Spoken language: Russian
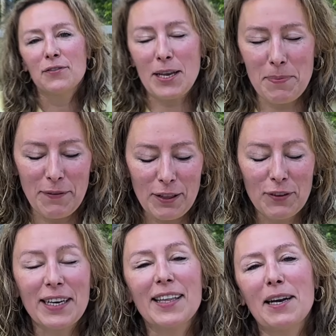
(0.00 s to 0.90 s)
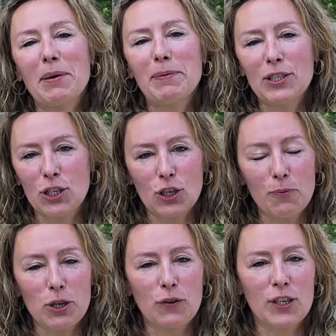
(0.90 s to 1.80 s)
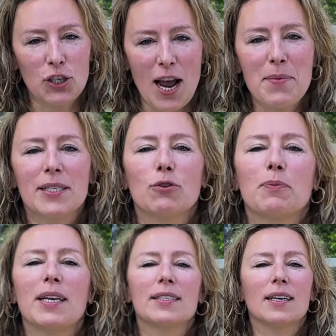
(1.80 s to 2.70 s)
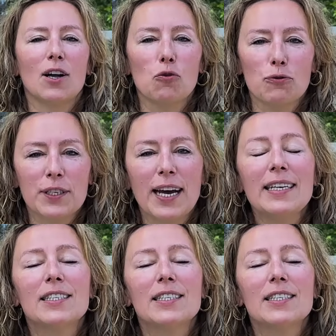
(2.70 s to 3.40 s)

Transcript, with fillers: Всем привет! Вы на канале про политическую биржу в США. Меня зовут Марина Соколовская.